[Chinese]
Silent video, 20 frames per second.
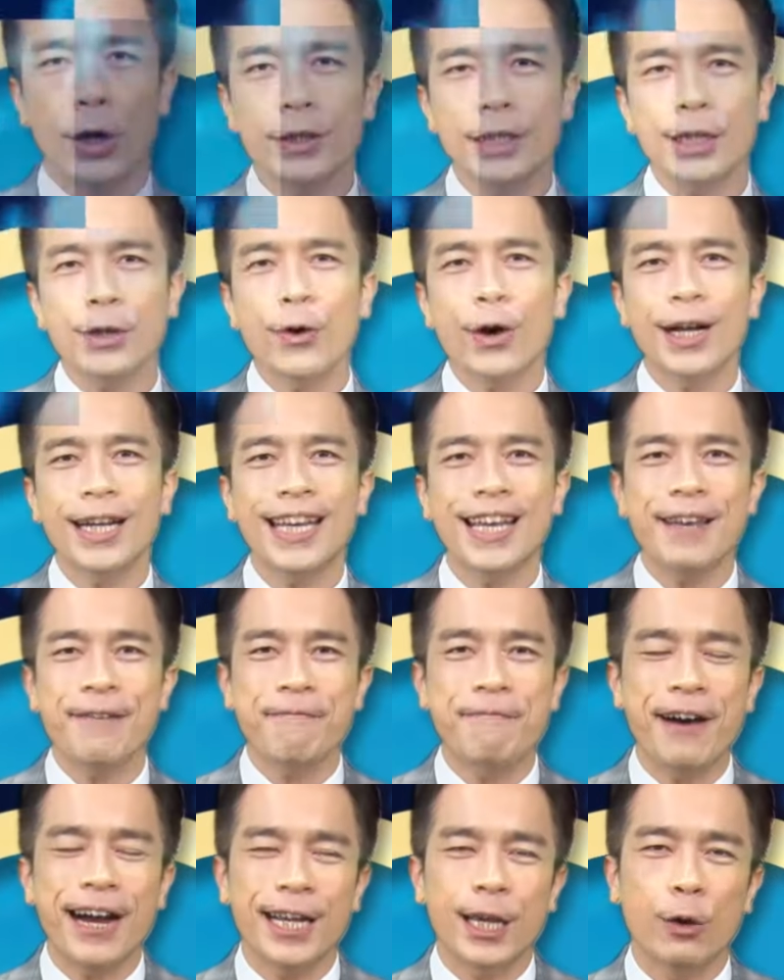投资获
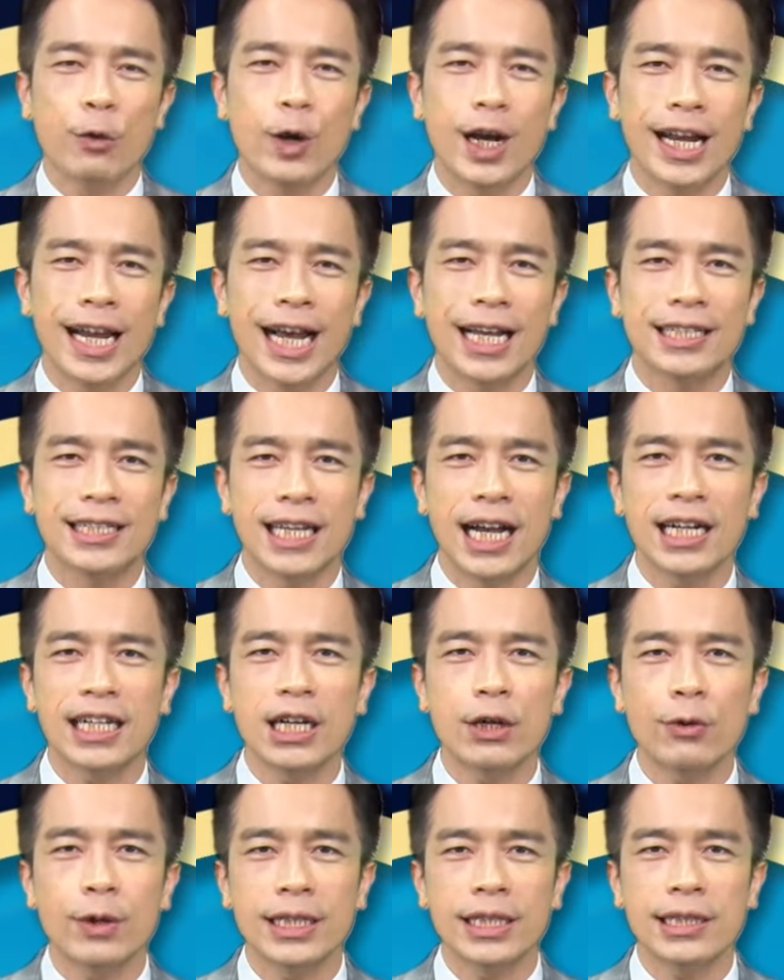利，放眼未来，想
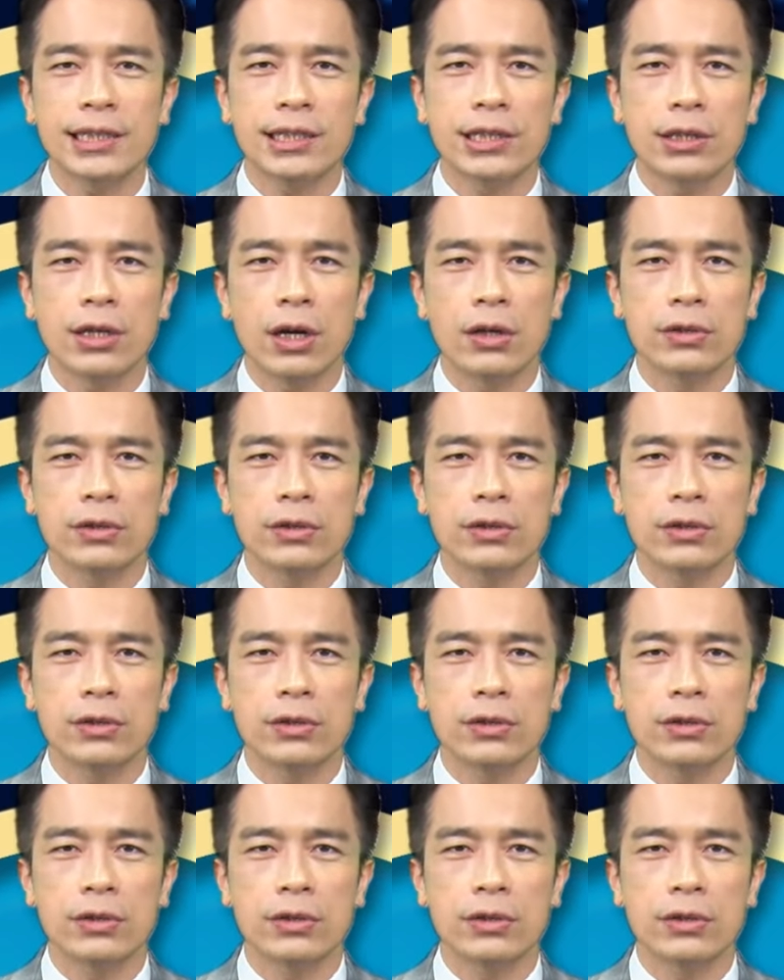要跟我一起使